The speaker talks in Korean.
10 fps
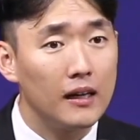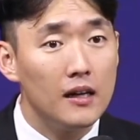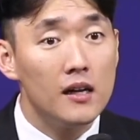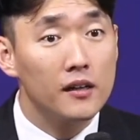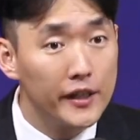
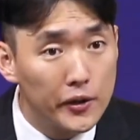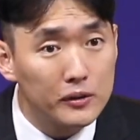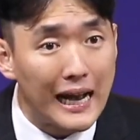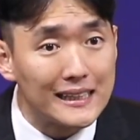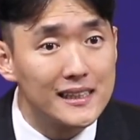그리고
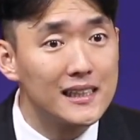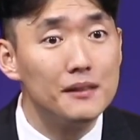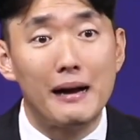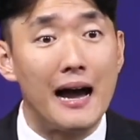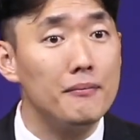
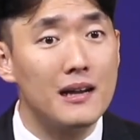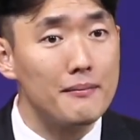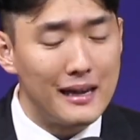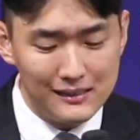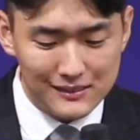다시금
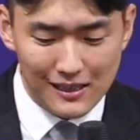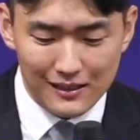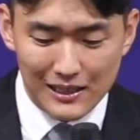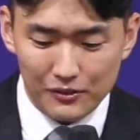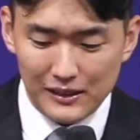아브라함의 인생
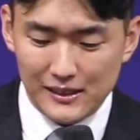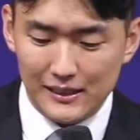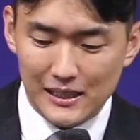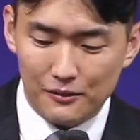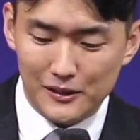가운데
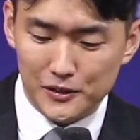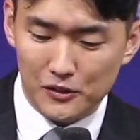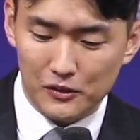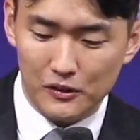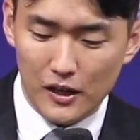
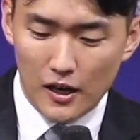찾아와서